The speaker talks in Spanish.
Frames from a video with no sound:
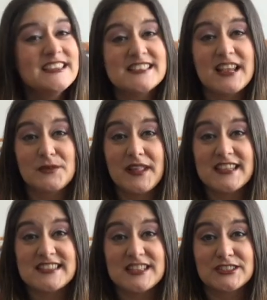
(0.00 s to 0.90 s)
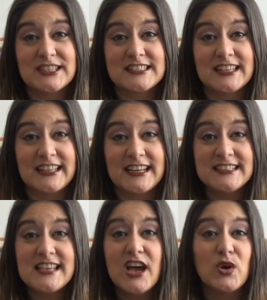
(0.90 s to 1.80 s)
Si alguna de estas cosas te
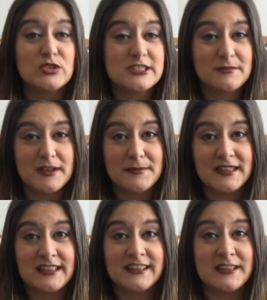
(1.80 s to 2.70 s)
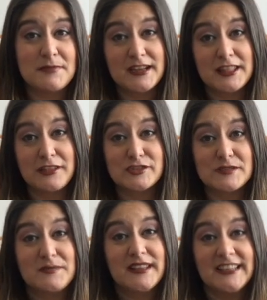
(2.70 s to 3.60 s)
interesa o simplemente te he parecido
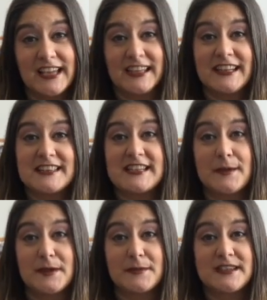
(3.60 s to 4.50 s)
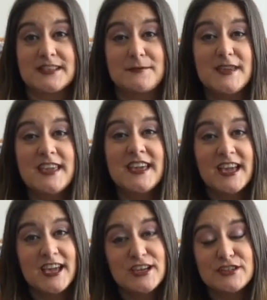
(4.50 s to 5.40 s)
simpática y quieres saber más de mí,
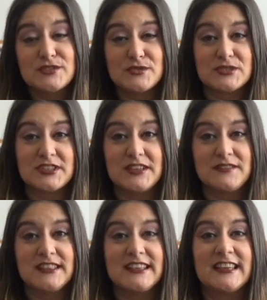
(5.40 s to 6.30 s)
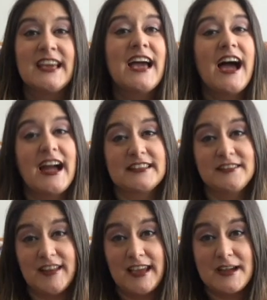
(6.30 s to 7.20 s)
suscríbete,
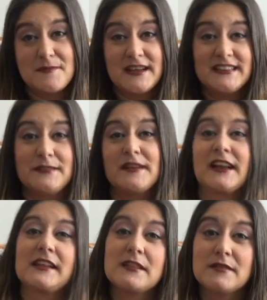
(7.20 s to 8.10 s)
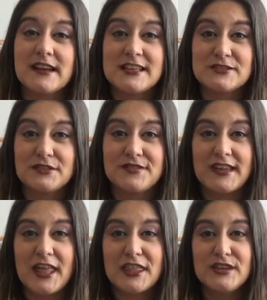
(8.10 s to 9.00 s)
activa la campanita para recibir las
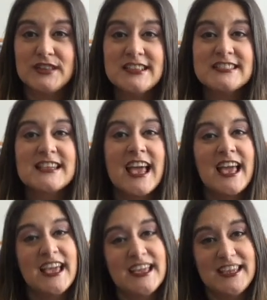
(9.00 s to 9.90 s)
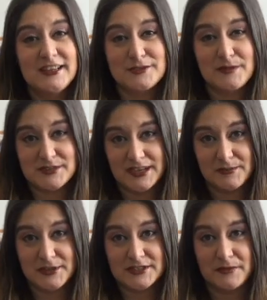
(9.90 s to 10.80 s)
notificaciones y nos vemos en el
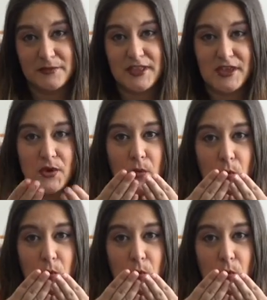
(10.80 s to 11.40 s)
próximo vídeo.